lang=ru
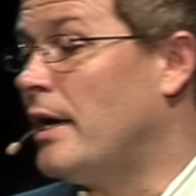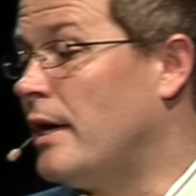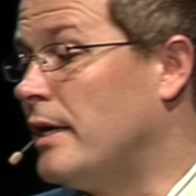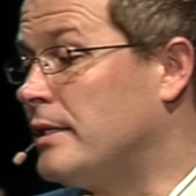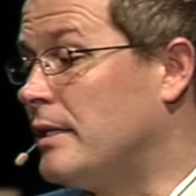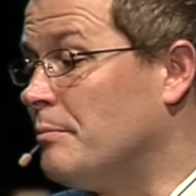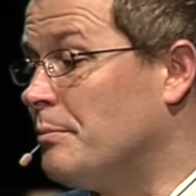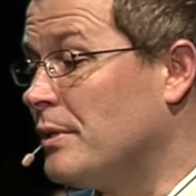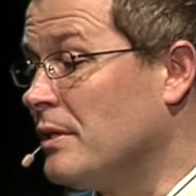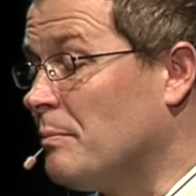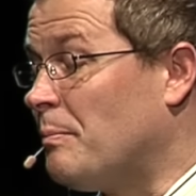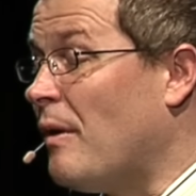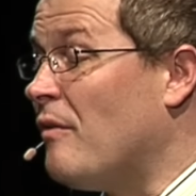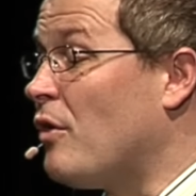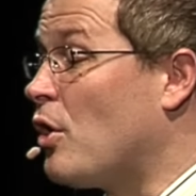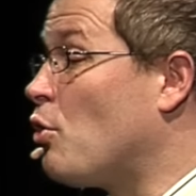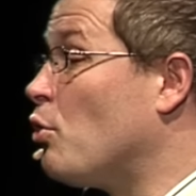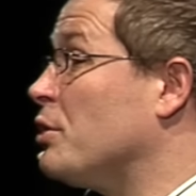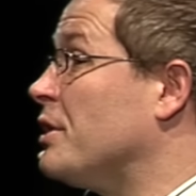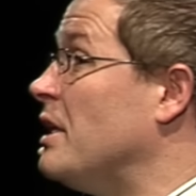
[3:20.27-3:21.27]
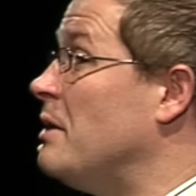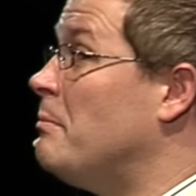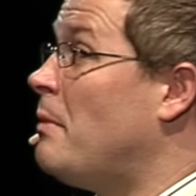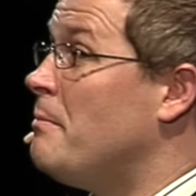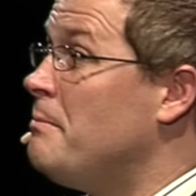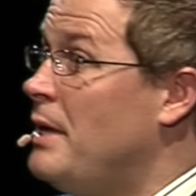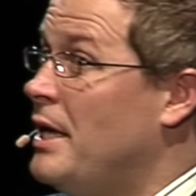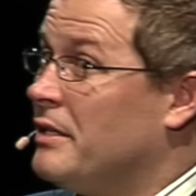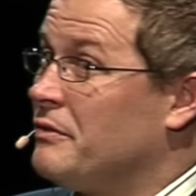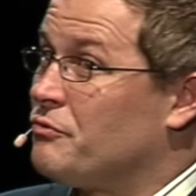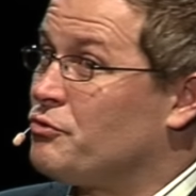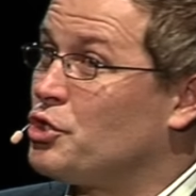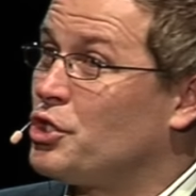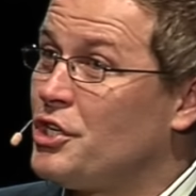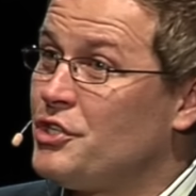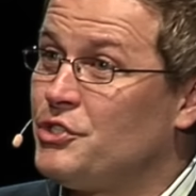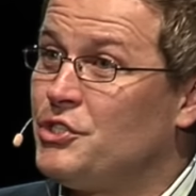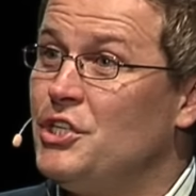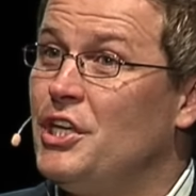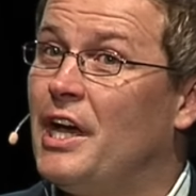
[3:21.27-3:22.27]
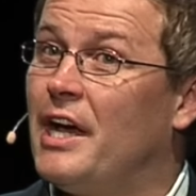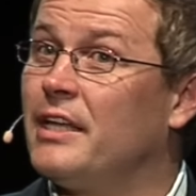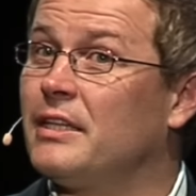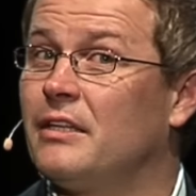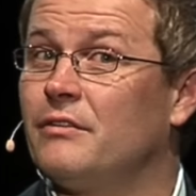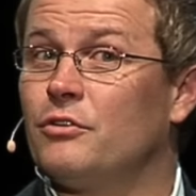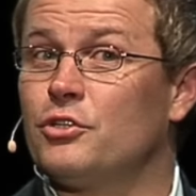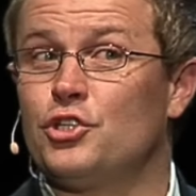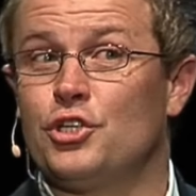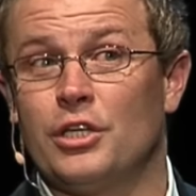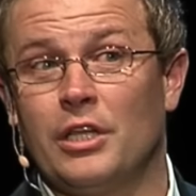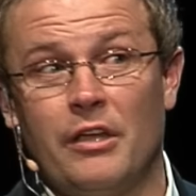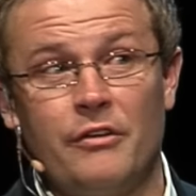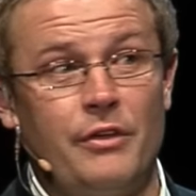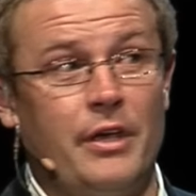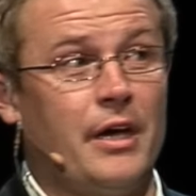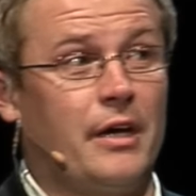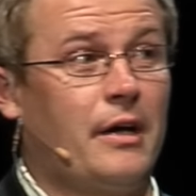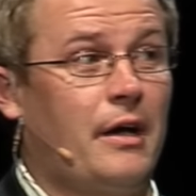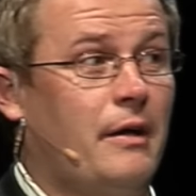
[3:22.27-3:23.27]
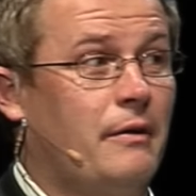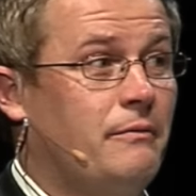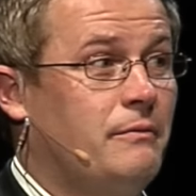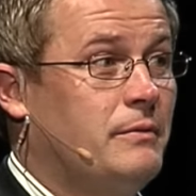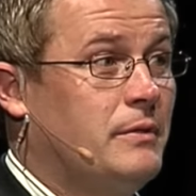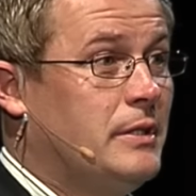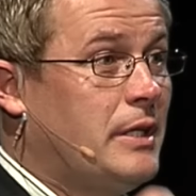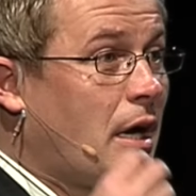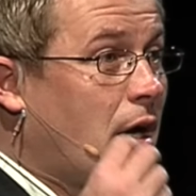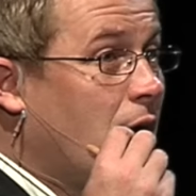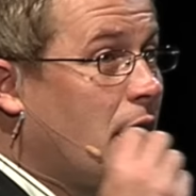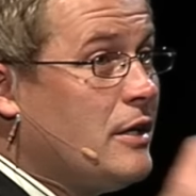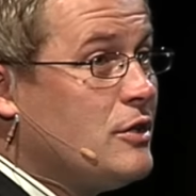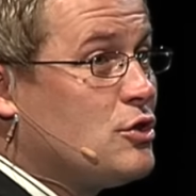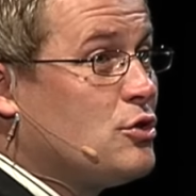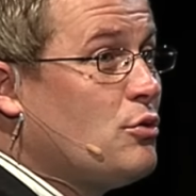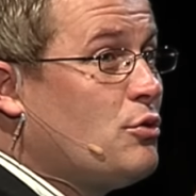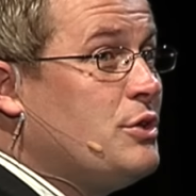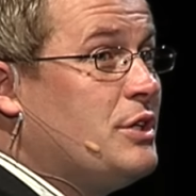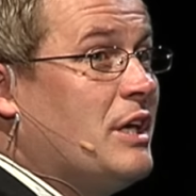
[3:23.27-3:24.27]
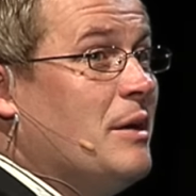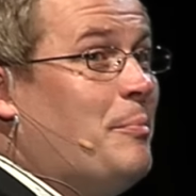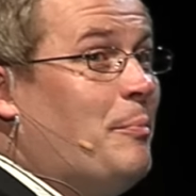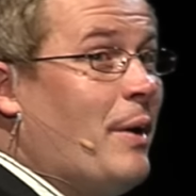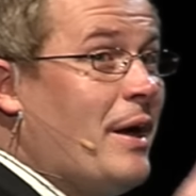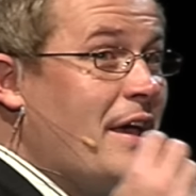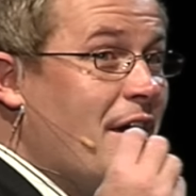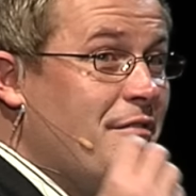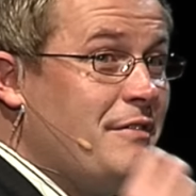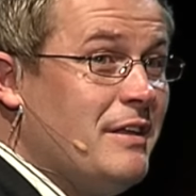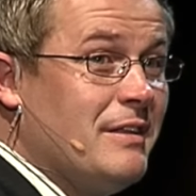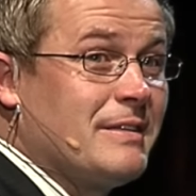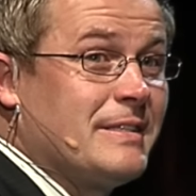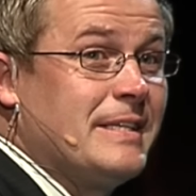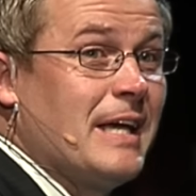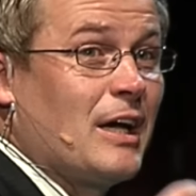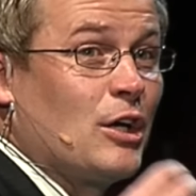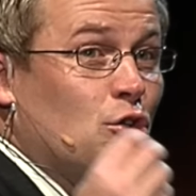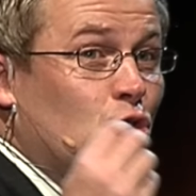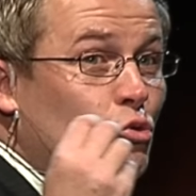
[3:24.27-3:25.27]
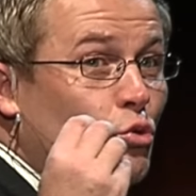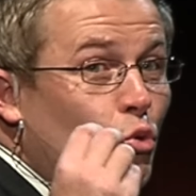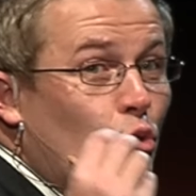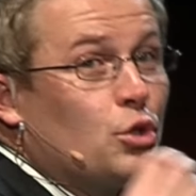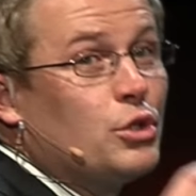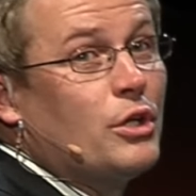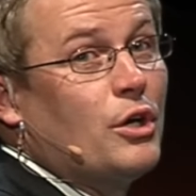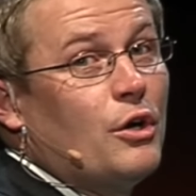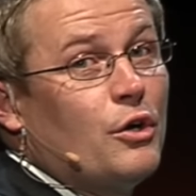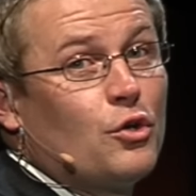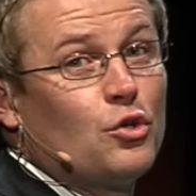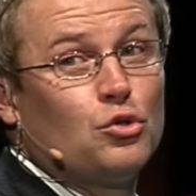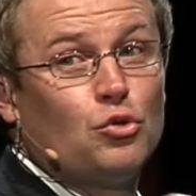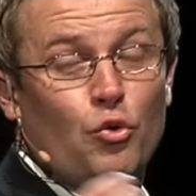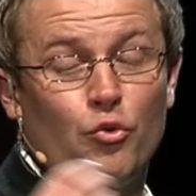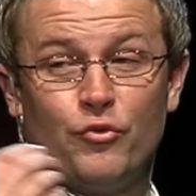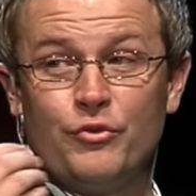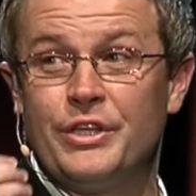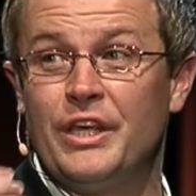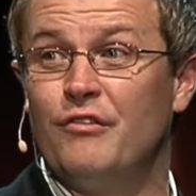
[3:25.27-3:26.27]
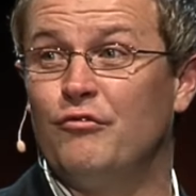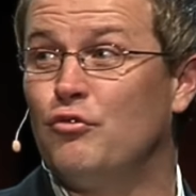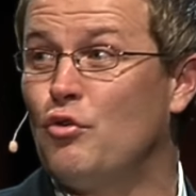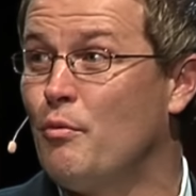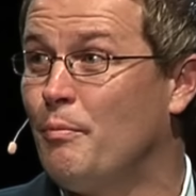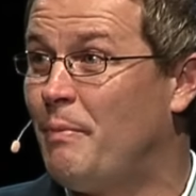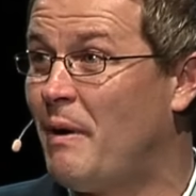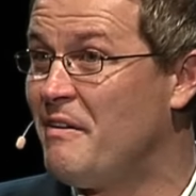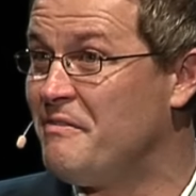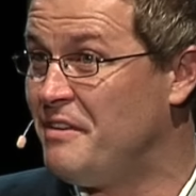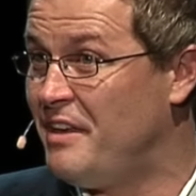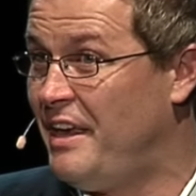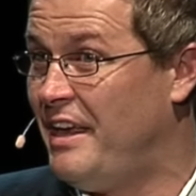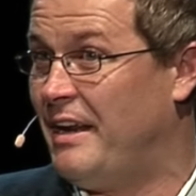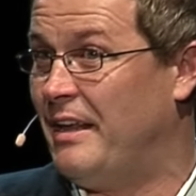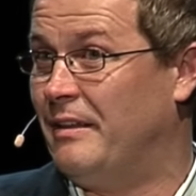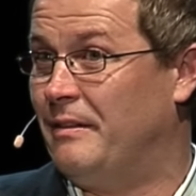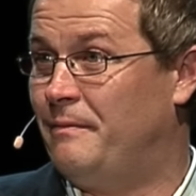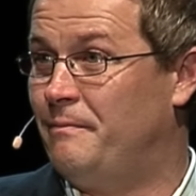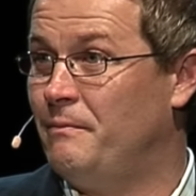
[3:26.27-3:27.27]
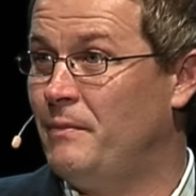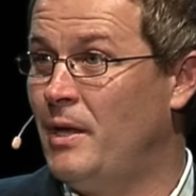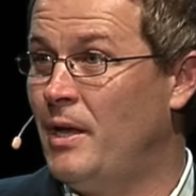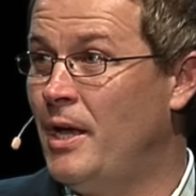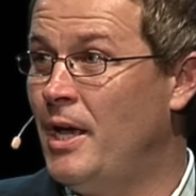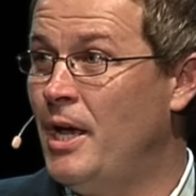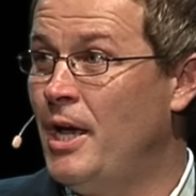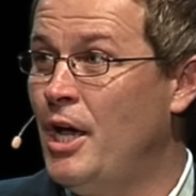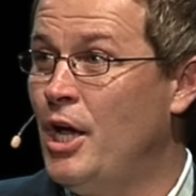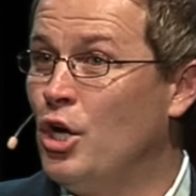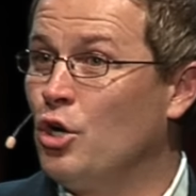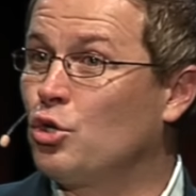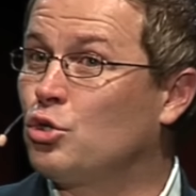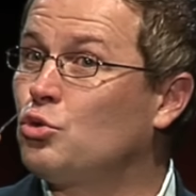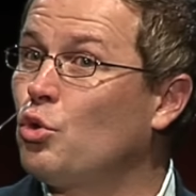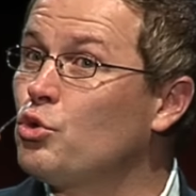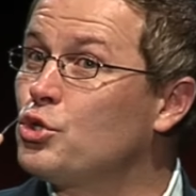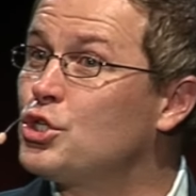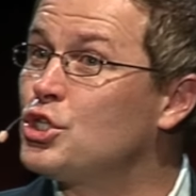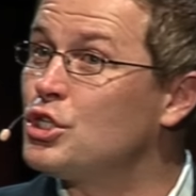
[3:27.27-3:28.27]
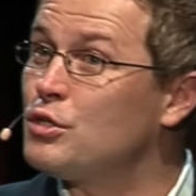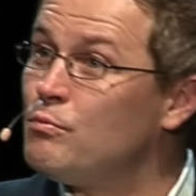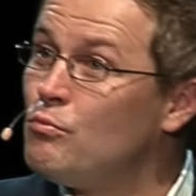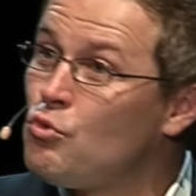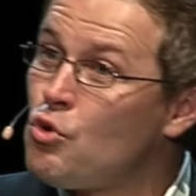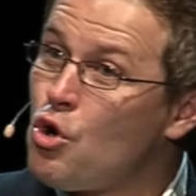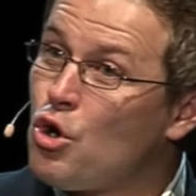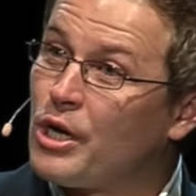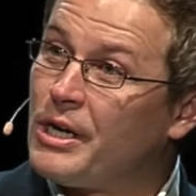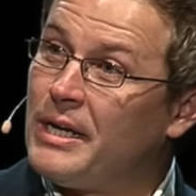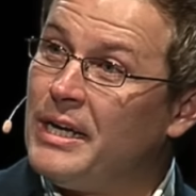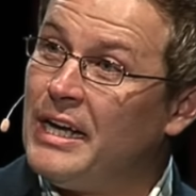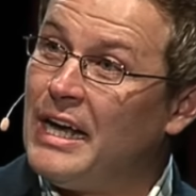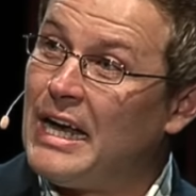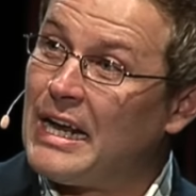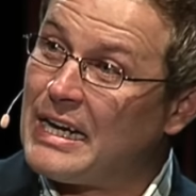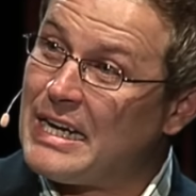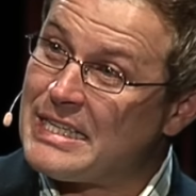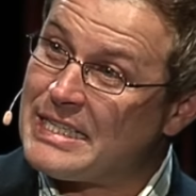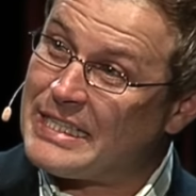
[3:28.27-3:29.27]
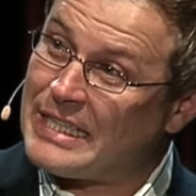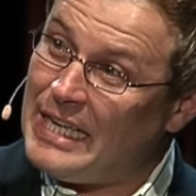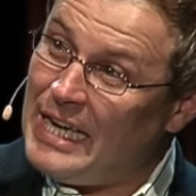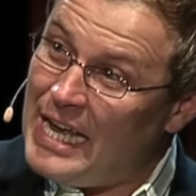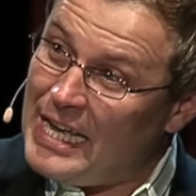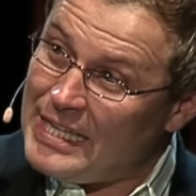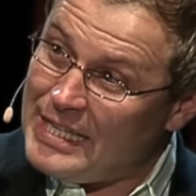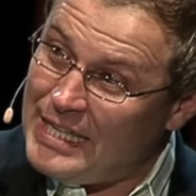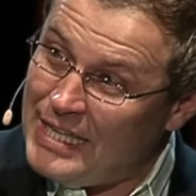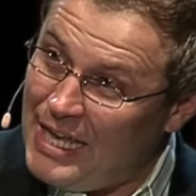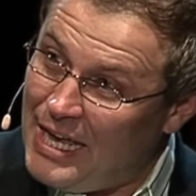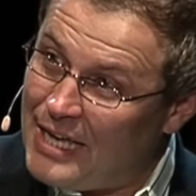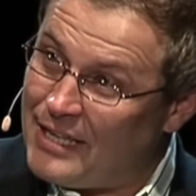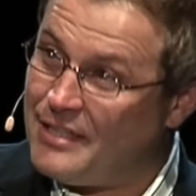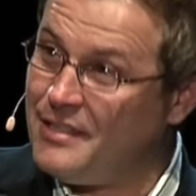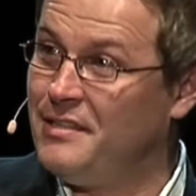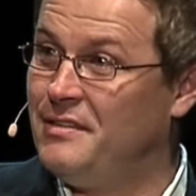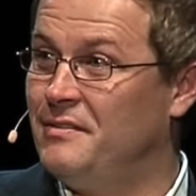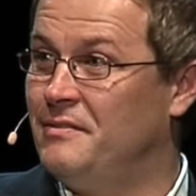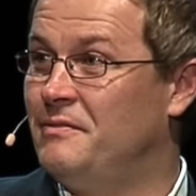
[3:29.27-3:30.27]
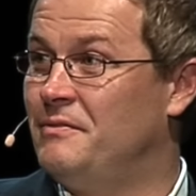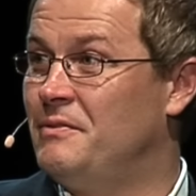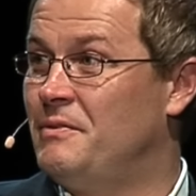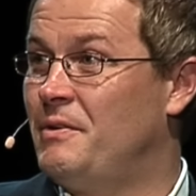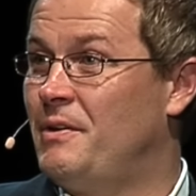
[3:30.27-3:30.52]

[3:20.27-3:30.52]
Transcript: Это был поворотный момент в жизни этого человека. На горизонте появился кто-то, кто в него поверил, кто смог разглядеть